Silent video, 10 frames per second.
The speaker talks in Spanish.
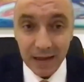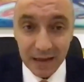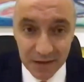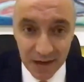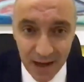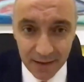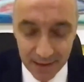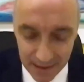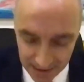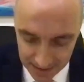
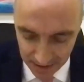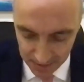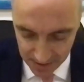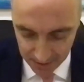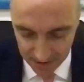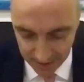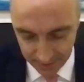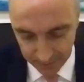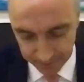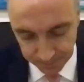quizá
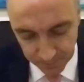indebidamente.